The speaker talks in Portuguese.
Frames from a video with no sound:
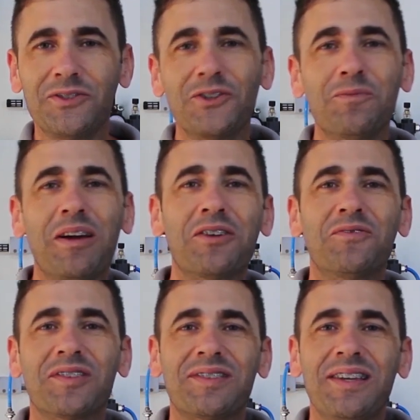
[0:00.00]
Tudo bem com
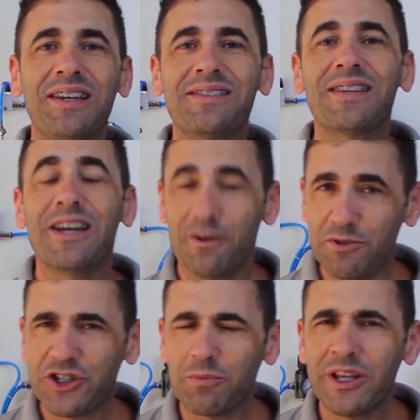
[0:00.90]
vocês? Eu
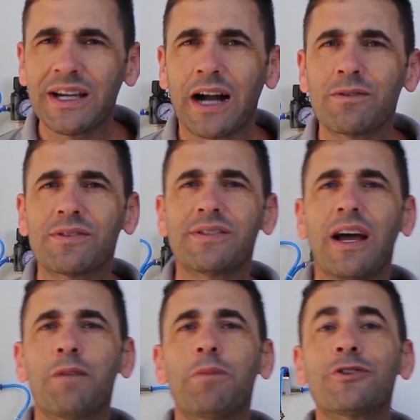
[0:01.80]
me chamo Ricardo
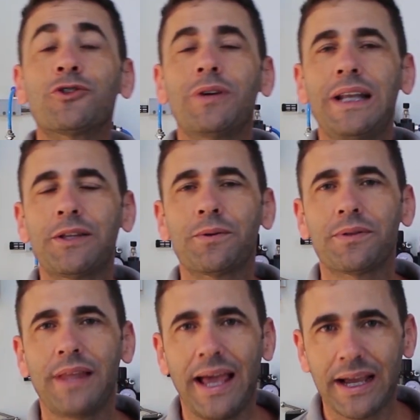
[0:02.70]
Serpa, sou
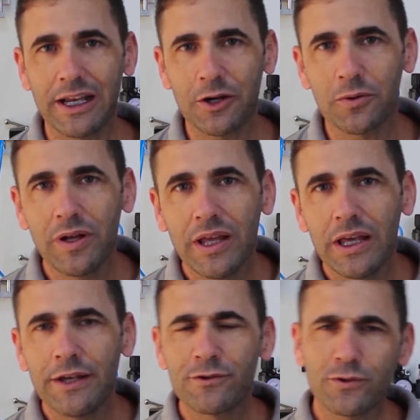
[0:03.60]
eletrotécnico,
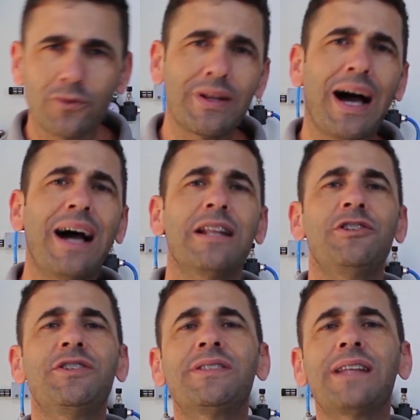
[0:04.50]
estou na
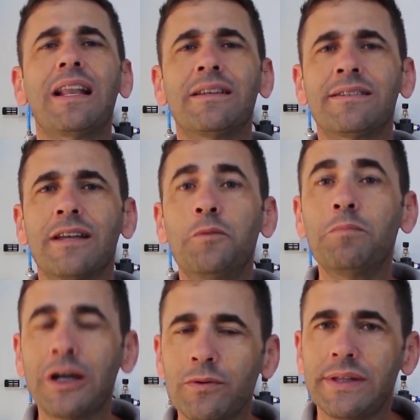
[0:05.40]
área de instalação,
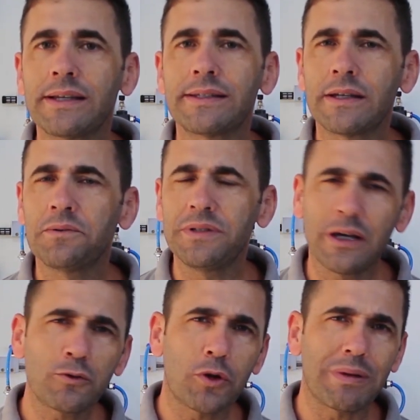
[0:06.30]
manutenção
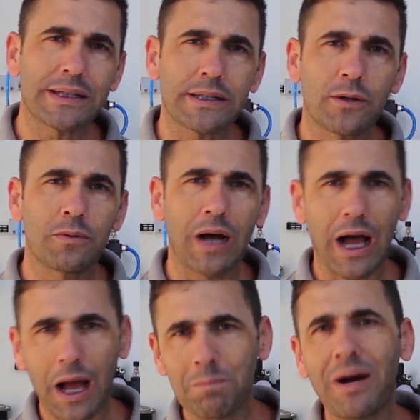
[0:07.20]
e automação
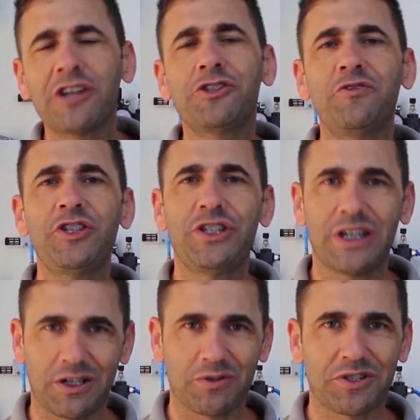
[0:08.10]
há mais de
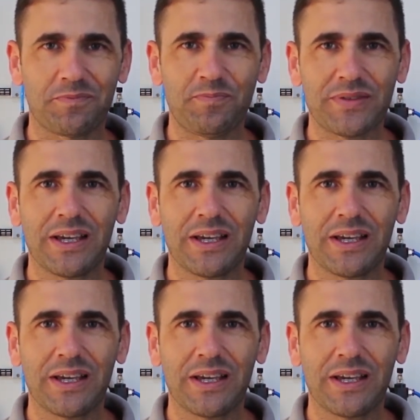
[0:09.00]
20 anos.